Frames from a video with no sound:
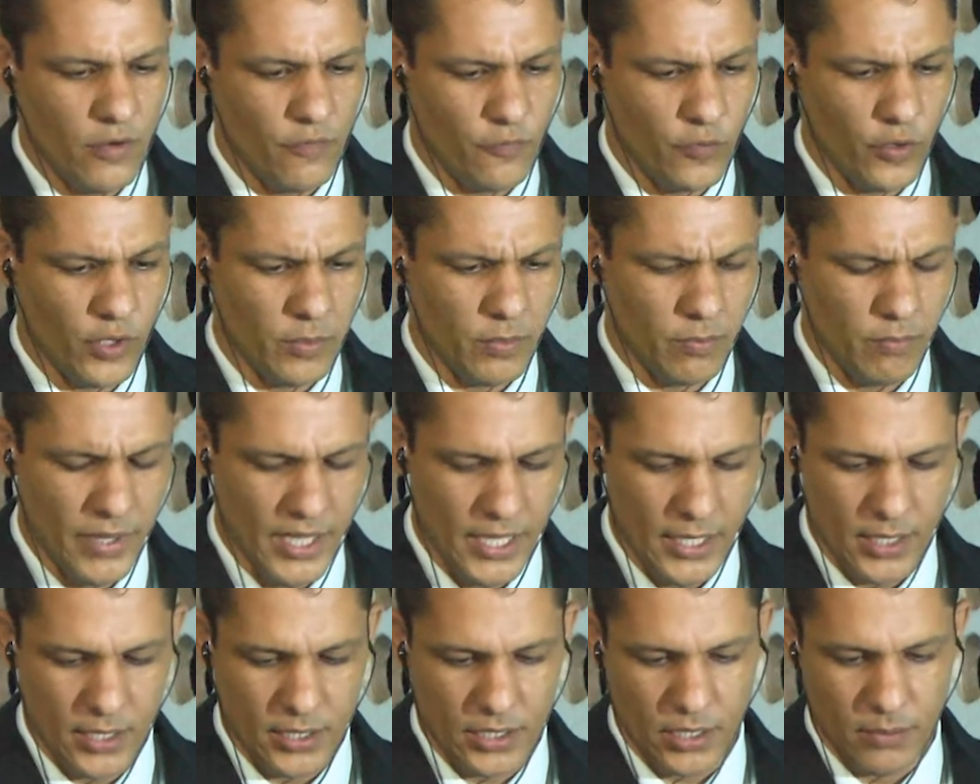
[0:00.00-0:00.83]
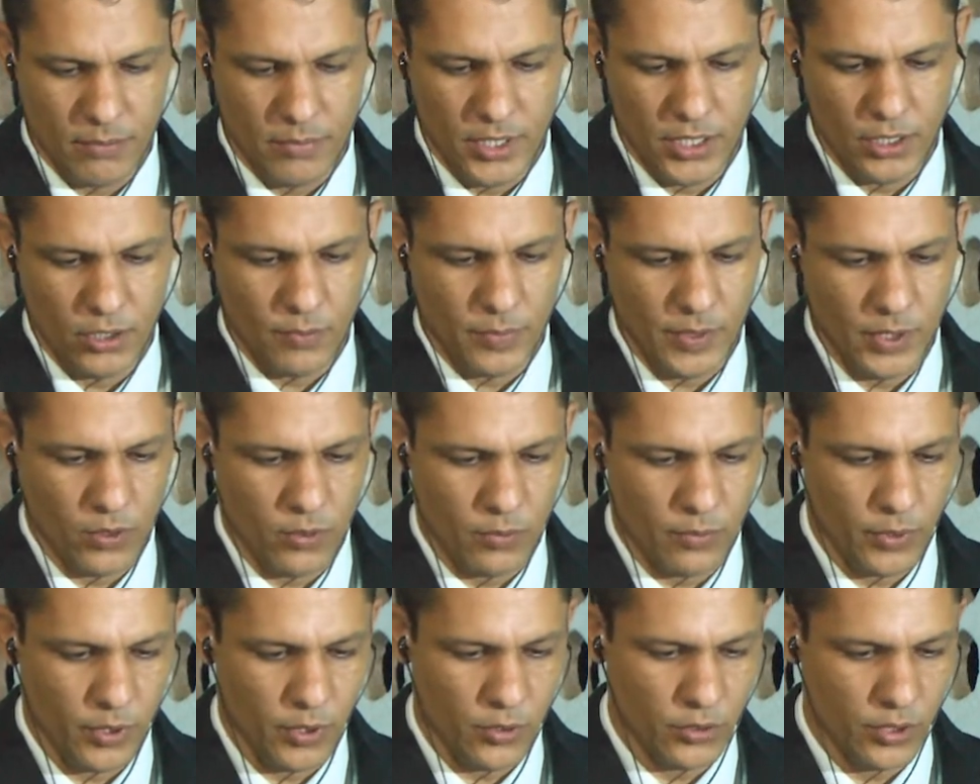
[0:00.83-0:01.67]
foi bem recebido pelo,
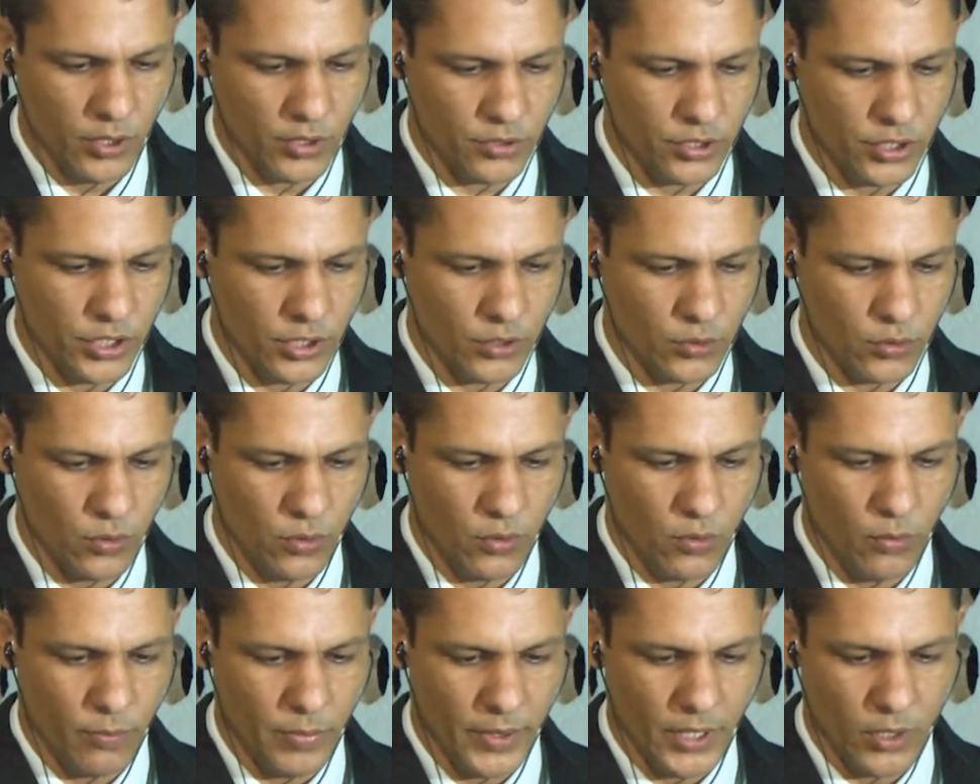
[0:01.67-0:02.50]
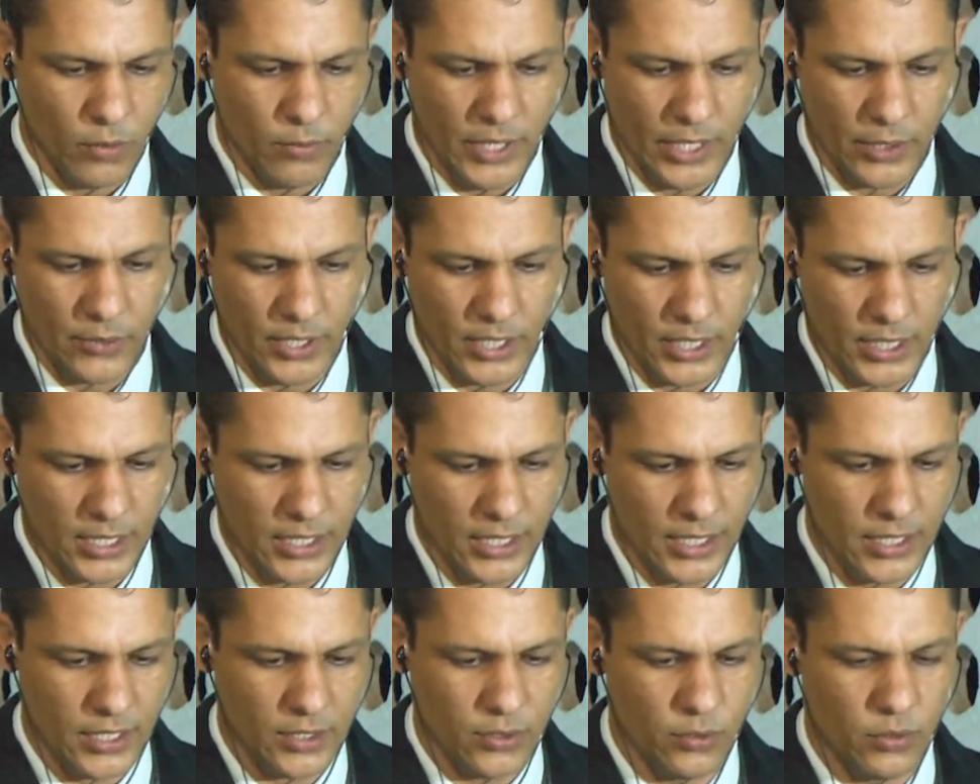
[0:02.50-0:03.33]
pelo nosso gestor, companheiro Mário
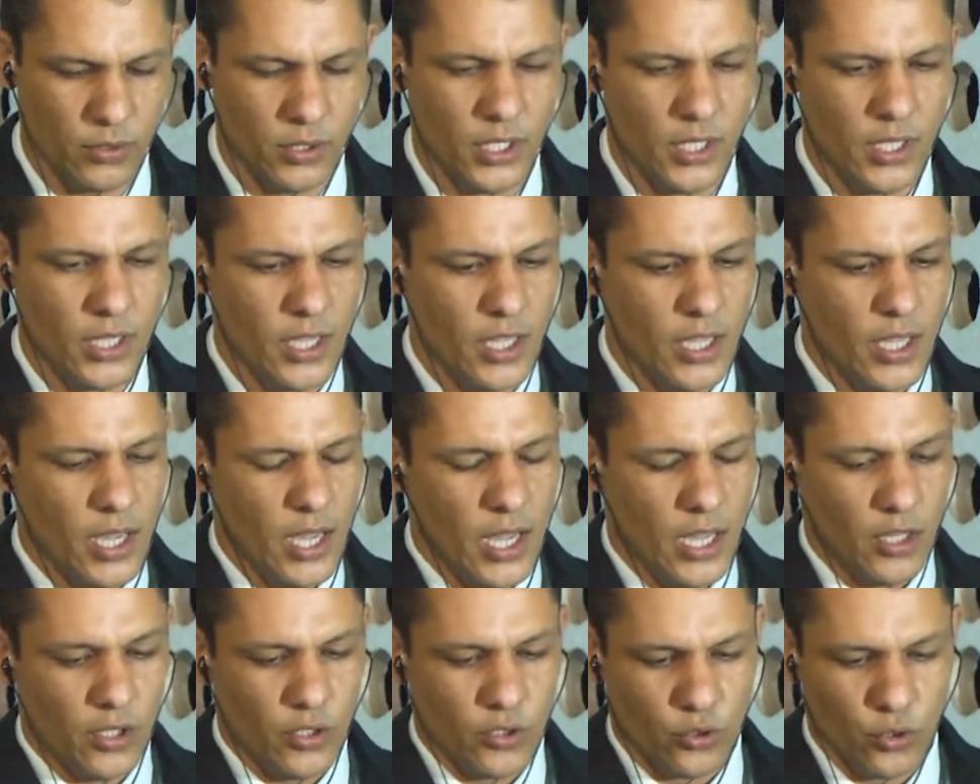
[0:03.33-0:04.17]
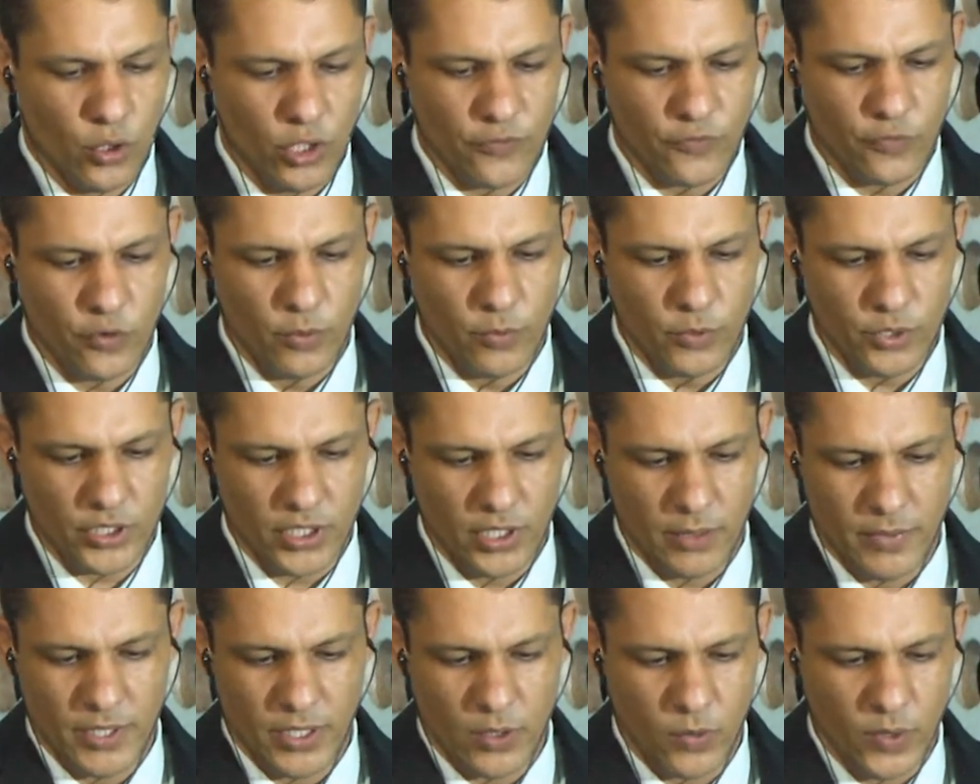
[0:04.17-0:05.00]
Ricardo. Nós fomos
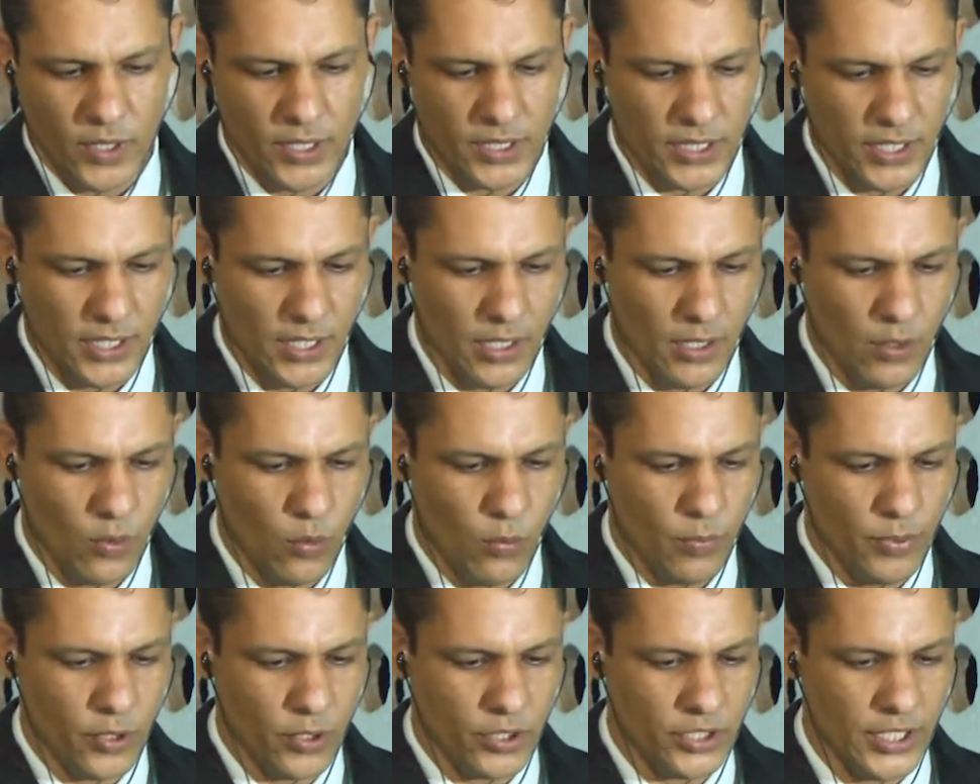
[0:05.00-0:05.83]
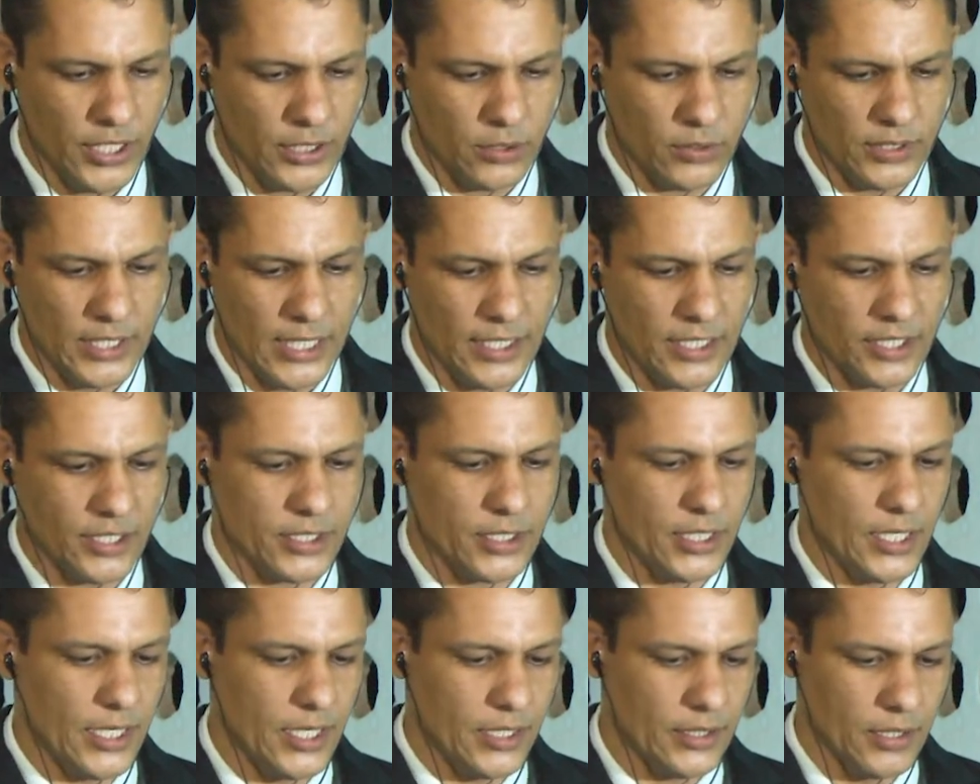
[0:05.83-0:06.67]
também conhecer o projeto da
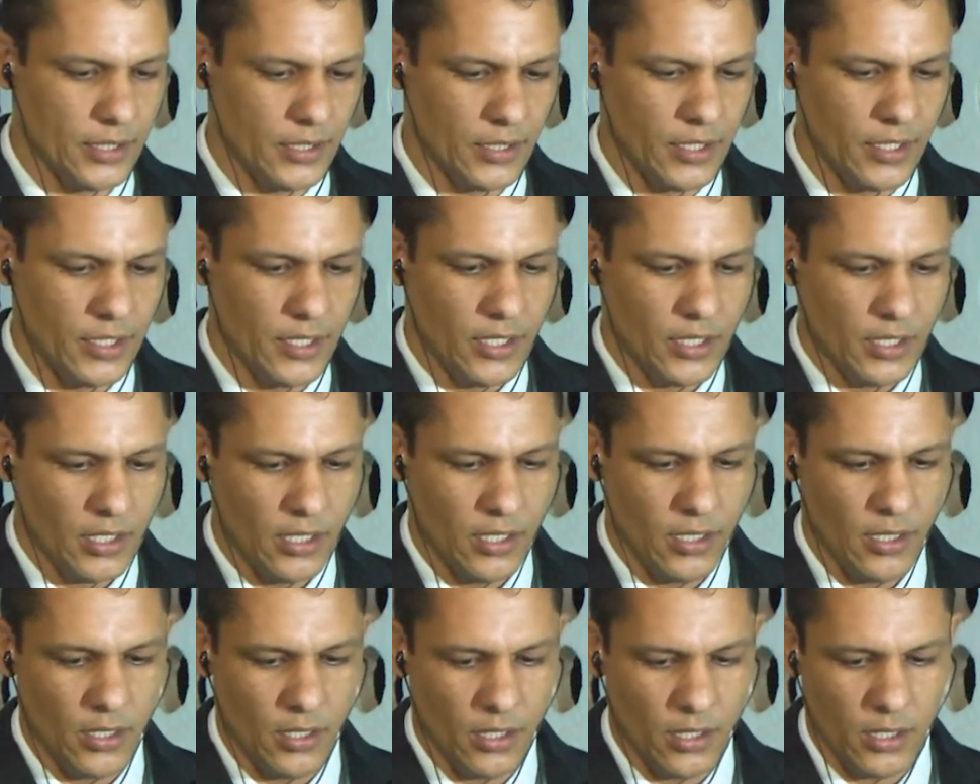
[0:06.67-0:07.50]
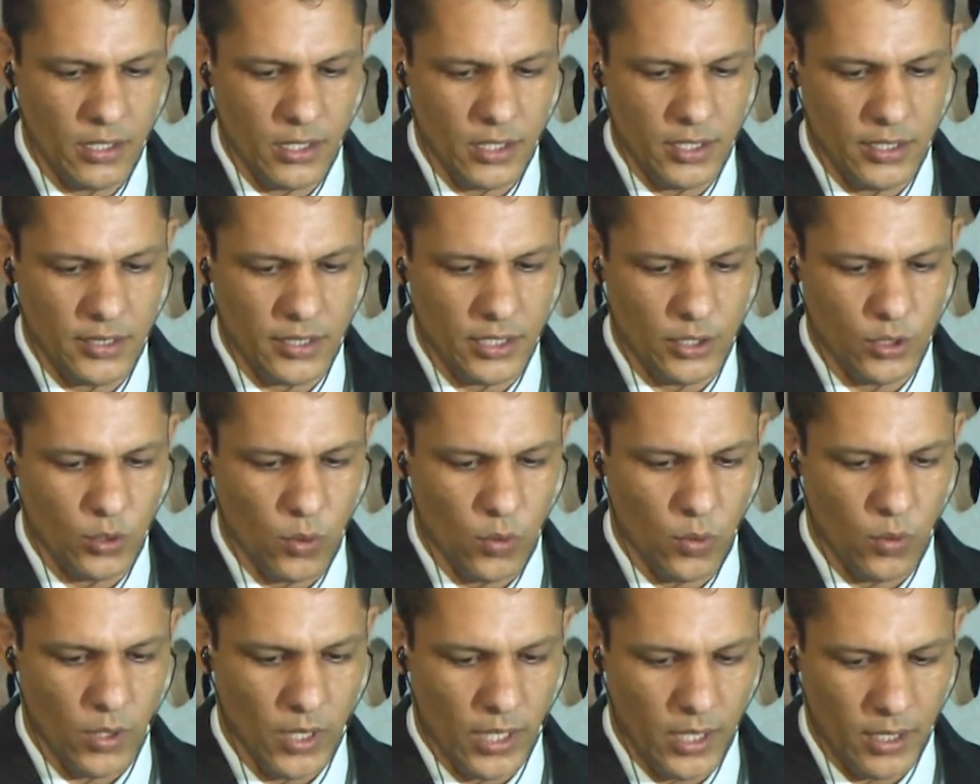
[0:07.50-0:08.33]
Estrada que
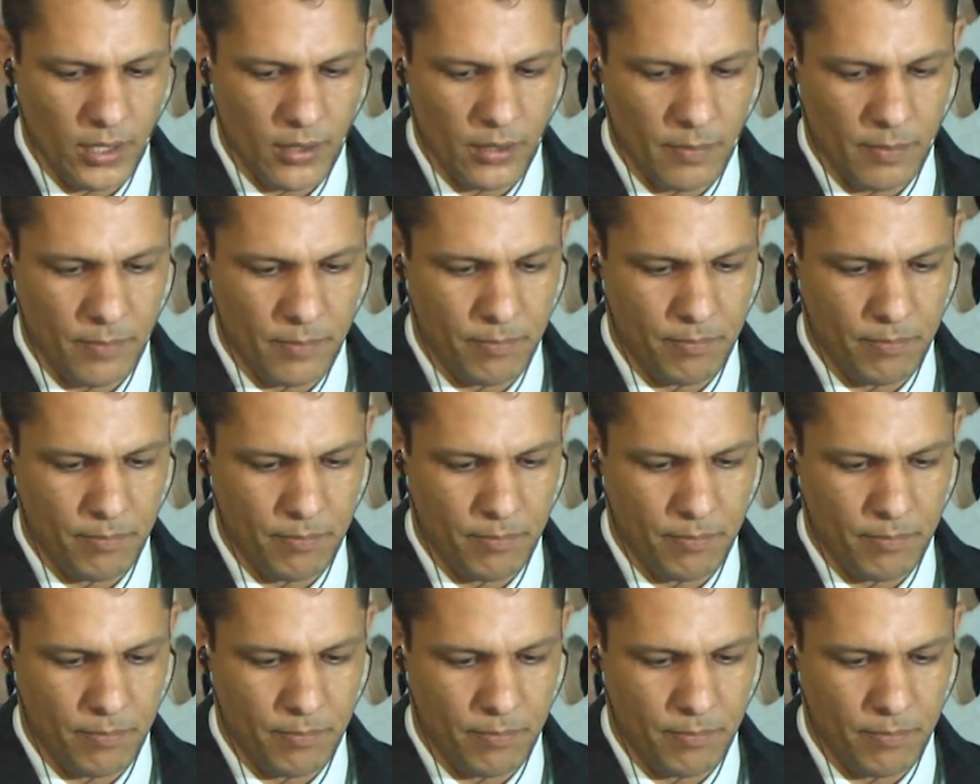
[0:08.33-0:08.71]
ensinou a